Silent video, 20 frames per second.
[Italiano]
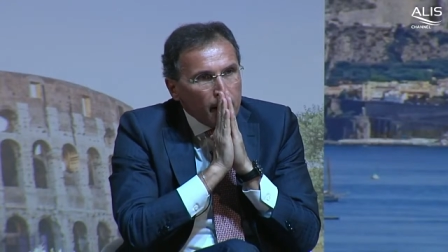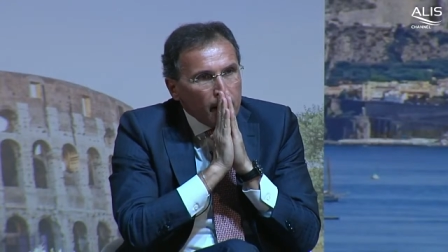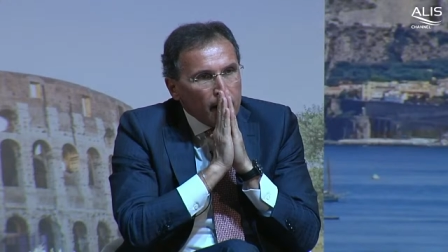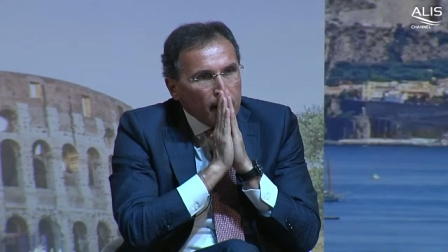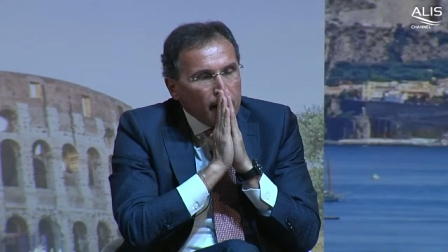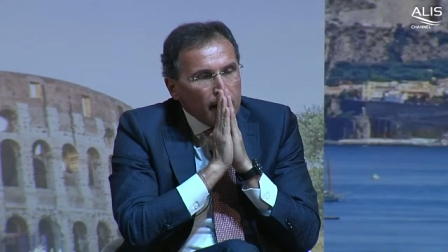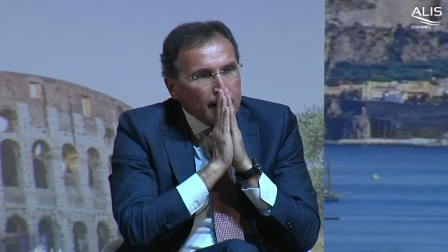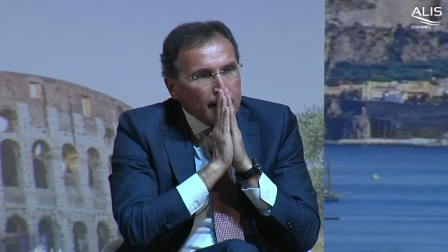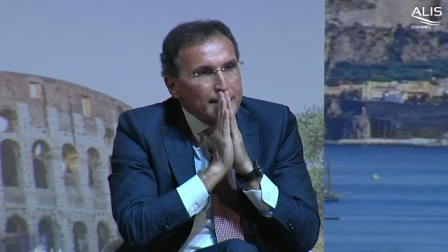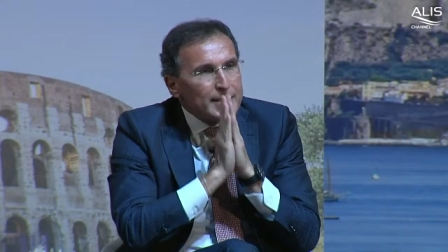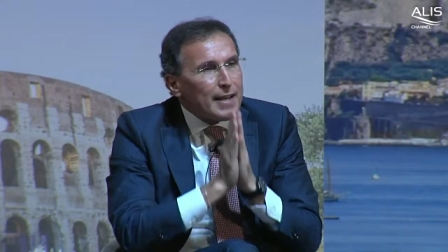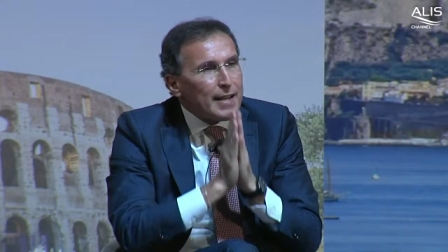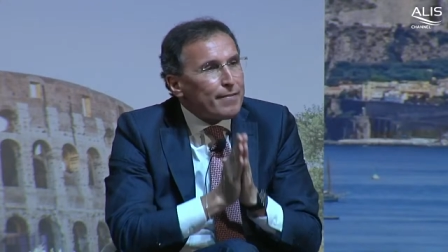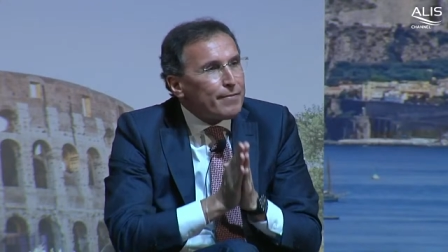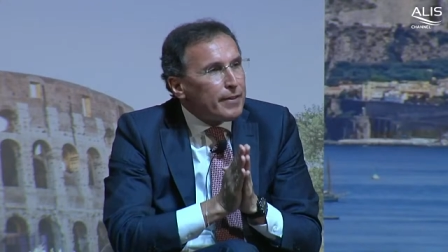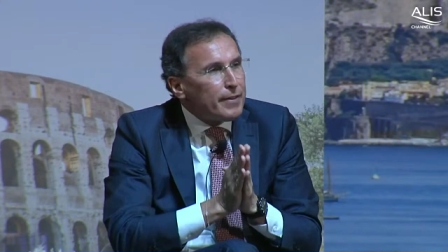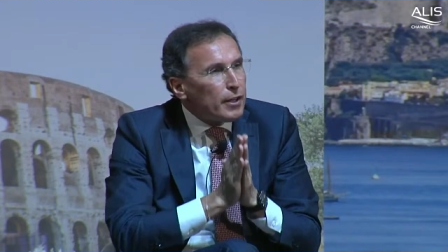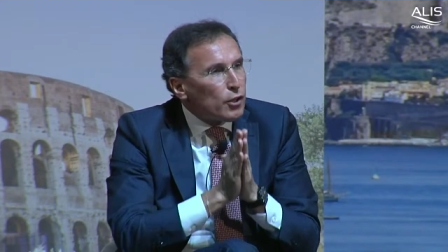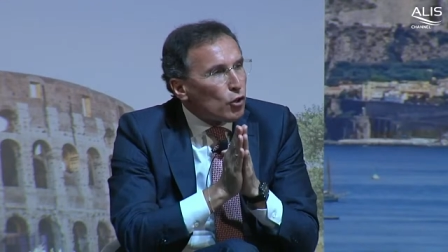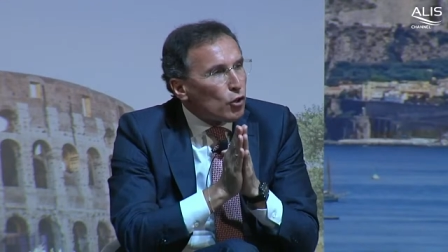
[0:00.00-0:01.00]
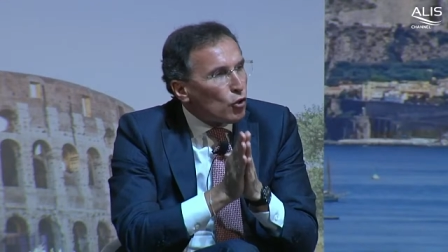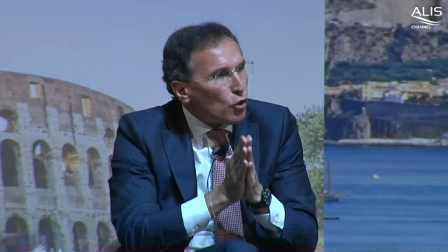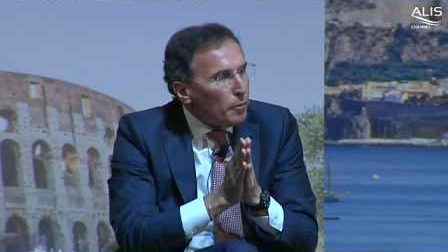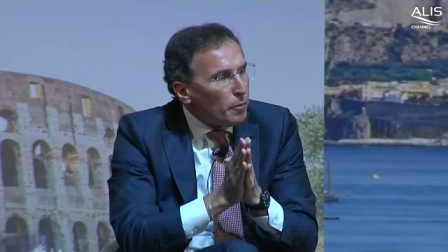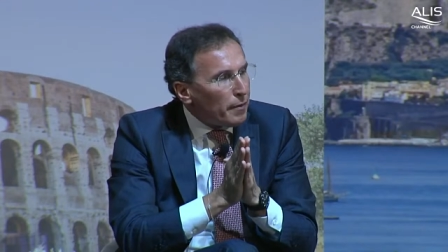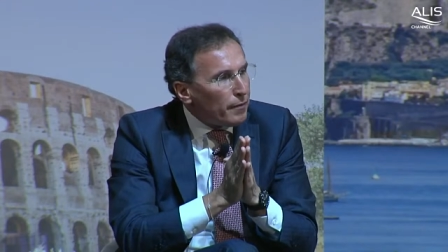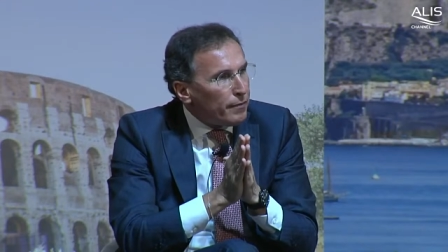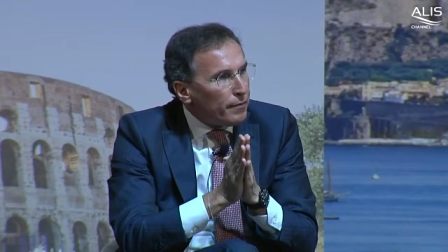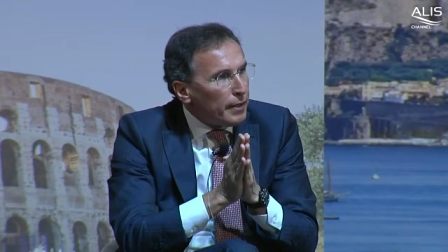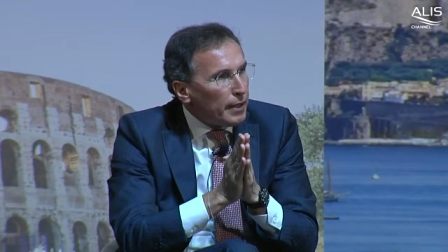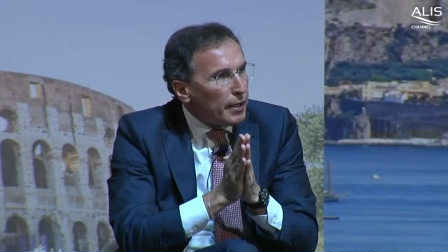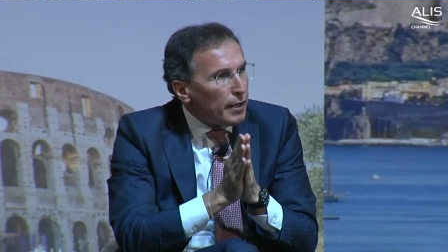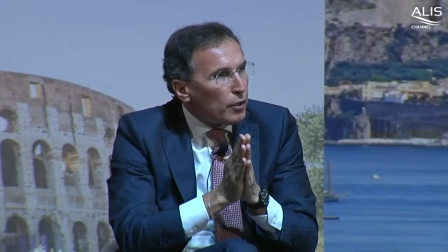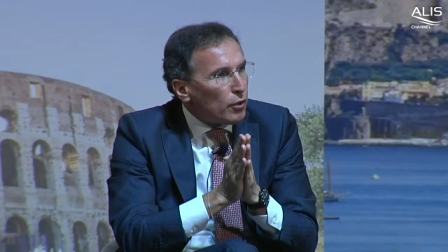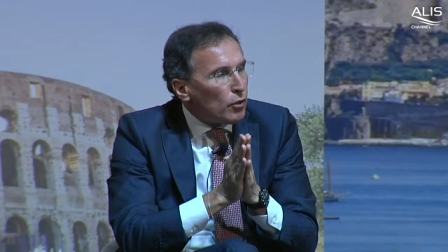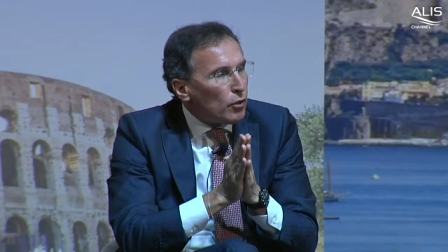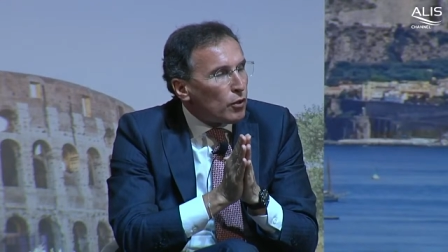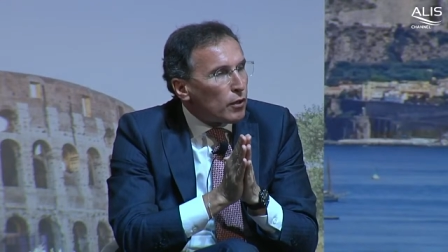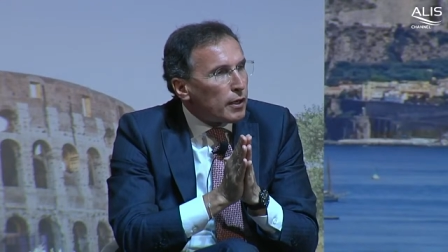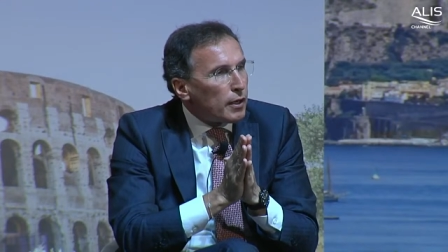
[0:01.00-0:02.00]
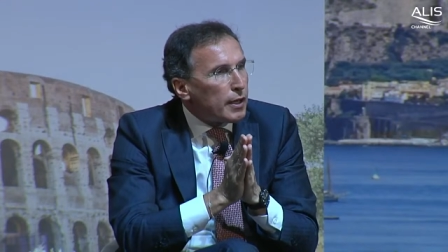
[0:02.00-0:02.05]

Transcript: se è vero come è vero